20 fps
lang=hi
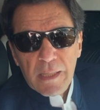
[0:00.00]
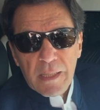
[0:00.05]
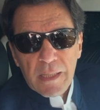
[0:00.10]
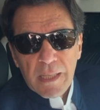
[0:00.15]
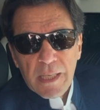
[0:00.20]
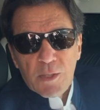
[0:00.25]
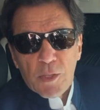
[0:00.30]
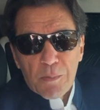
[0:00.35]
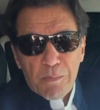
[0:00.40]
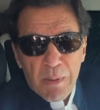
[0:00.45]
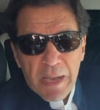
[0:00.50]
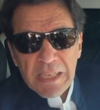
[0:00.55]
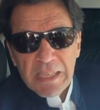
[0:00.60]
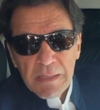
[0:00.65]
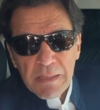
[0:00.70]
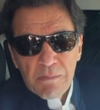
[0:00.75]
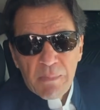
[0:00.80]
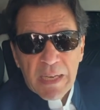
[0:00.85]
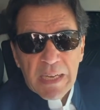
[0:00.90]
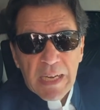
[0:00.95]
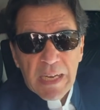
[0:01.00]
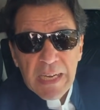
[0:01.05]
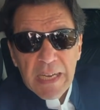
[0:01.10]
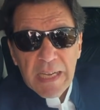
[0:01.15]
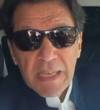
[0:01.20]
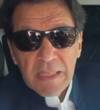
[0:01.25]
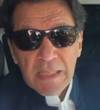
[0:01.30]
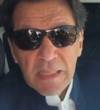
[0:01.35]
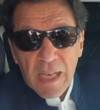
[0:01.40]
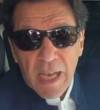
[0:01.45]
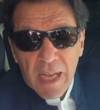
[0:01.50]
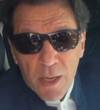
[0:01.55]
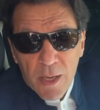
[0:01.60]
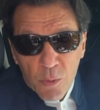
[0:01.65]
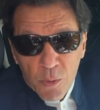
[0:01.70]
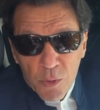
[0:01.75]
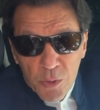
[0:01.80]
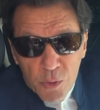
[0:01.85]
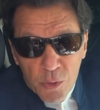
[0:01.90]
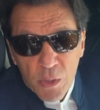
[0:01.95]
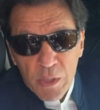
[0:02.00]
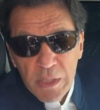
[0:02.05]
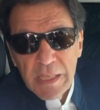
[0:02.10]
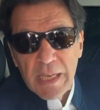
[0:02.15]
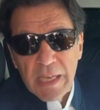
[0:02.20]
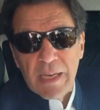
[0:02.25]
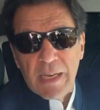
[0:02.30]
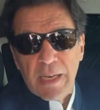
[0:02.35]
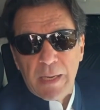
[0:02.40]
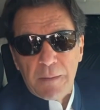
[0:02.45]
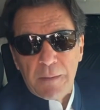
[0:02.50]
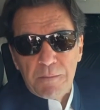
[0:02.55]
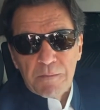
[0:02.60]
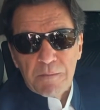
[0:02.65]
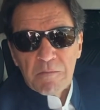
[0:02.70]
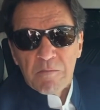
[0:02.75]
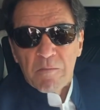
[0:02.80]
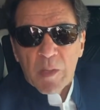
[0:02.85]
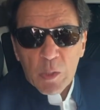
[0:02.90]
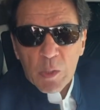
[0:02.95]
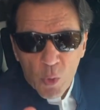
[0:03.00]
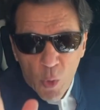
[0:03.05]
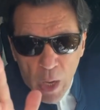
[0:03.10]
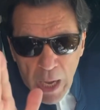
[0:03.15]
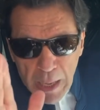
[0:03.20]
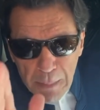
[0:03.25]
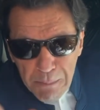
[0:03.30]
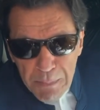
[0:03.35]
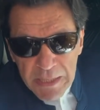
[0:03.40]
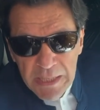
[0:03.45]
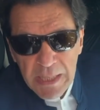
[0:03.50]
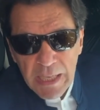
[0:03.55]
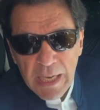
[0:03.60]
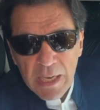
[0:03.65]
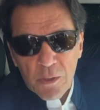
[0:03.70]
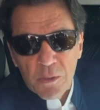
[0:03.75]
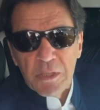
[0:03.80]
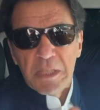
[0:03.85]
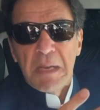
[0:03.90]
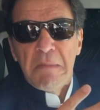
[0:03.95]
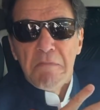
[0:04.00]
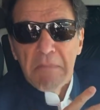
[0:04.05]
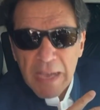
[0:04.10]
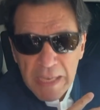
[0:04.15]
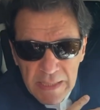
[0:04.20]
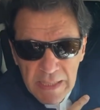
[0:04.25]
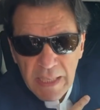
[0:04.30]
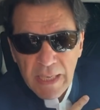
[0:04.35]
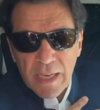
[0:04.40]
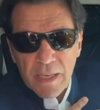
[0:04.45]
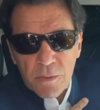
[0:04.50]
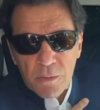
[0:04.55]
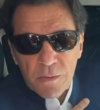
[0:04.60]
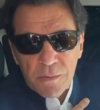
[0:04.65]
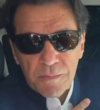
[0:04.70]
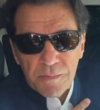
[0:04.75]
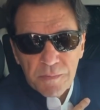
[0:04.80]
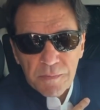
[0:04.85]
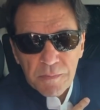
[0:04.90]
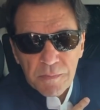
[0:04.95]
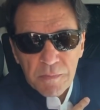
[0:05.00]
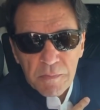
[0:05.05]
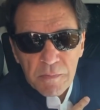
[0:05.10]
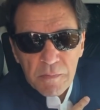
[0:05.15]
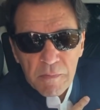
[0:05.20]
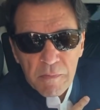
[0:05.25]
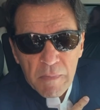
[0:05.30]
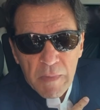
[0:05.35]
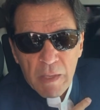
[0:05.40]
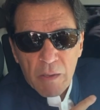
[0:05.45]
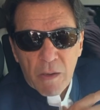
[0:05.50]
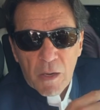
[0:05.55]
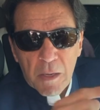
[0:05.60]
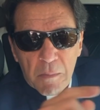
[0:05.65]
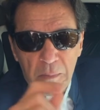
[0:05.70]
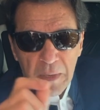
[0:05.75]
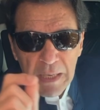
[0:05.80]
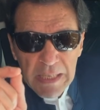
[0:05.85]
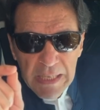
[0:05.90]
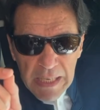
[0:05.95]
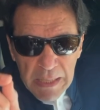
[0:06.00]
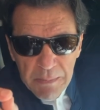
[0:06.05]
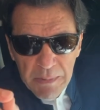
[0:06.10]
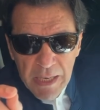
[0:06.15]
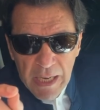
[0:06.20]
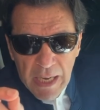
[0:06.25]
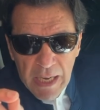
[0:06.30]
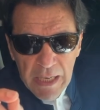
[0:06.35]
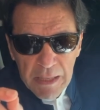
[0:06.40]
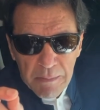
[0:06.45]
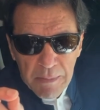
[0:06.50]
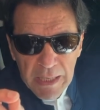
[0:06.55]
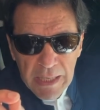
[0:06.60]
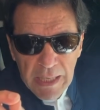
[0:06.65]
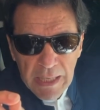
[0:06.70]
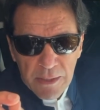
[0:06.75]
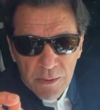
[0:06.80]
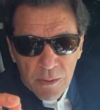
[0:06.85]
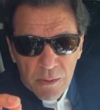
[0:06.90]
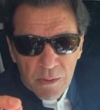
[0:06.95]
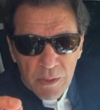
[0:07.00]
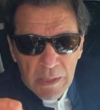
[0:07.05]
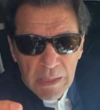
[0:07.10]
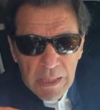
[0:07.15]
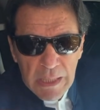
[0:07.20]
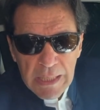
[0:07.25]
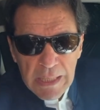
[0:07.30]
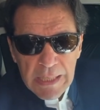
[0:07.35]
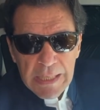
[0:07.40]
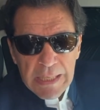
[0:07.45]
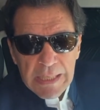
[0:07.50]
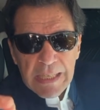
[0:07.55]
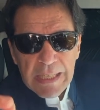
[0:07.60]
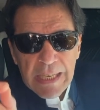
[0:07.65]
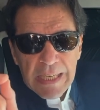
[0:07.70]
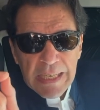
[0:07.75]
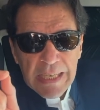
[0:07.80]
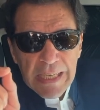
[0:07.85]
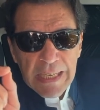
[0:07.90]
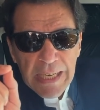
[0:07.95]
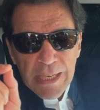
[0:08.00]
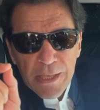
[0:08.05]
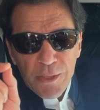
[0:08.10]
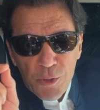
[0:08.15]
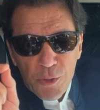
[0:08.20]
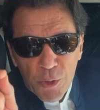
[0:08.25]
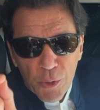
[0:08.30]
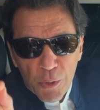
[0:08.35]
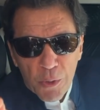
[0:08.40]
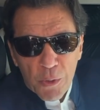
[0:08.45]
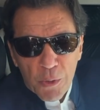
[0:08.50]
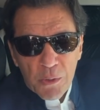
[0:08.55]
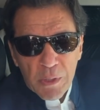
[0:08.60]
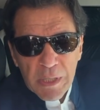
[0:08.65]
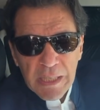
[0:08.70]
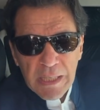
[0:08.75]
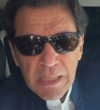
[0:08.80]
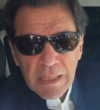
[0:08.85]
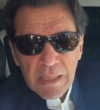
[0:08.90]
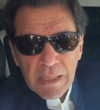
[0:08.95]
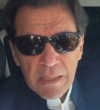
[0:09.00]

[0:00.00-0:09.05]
ये जो पैसे बन रहे हैं सारा कुछ धुल जाएगा तो आप भी तैयार हो जाए मैं तैयार हूं और मैं ये भी आखिर में कह दूं कि अगर इन चोरों की